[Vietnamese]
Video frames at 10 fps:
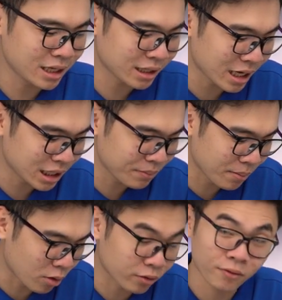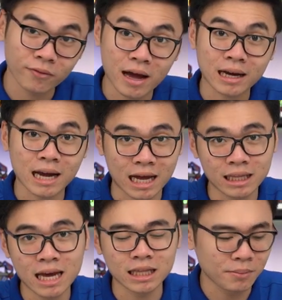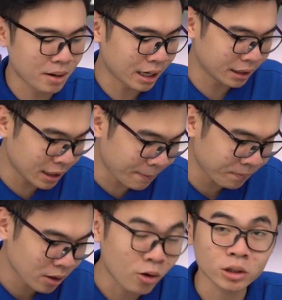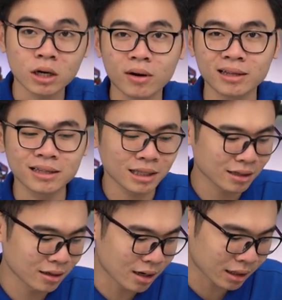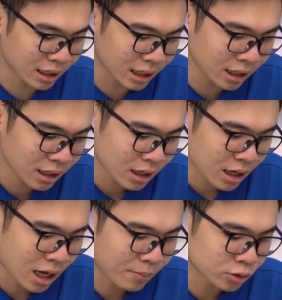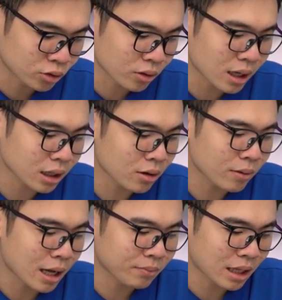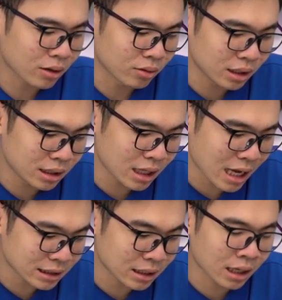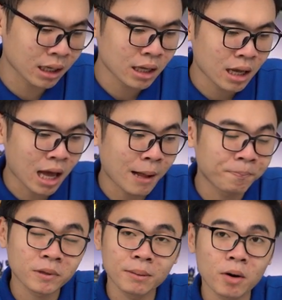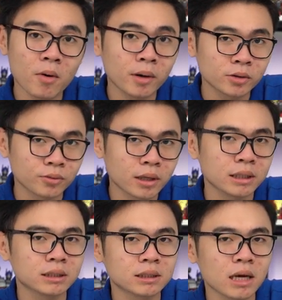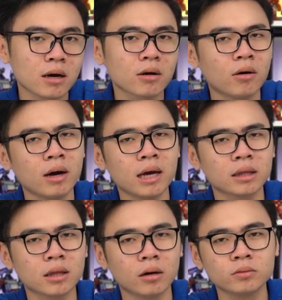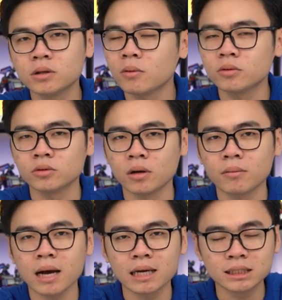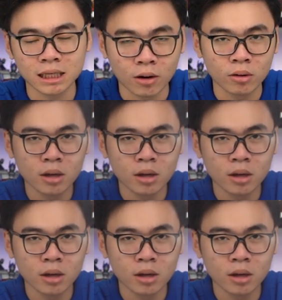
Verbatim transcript: nhiên thế hệ thứ 11 và cả thế hệ thứ 10 nữa, hỗ trợ gọi là tương thích ngược đấy. Một số các công nghệ âm thanh của DTS này. Cái mẫu bo máy chủ này sẽ có hệ thống chống ồn chủ động 2 chiều